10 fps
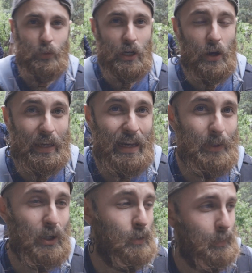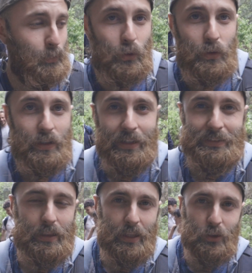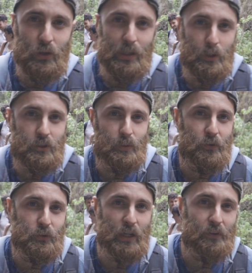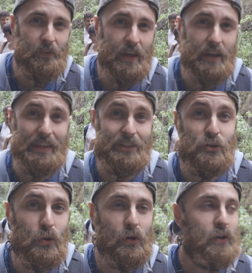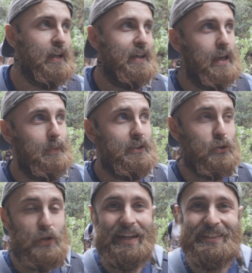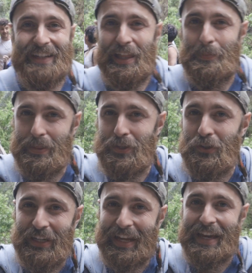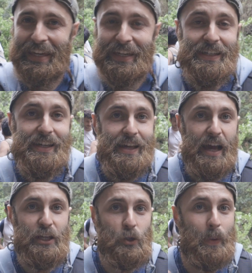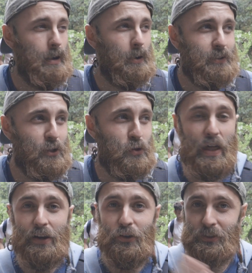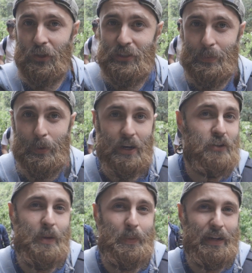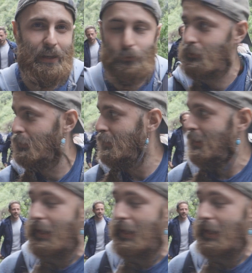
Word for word: Bueno, aquí el amigo Bambú está haciendo un libro sobre fotografía de desnudo y ha visto una cascada preciosa que hay aquí. Ha dicho, venga, vamos a desnudarnos todos y ponernos ahí para la foto.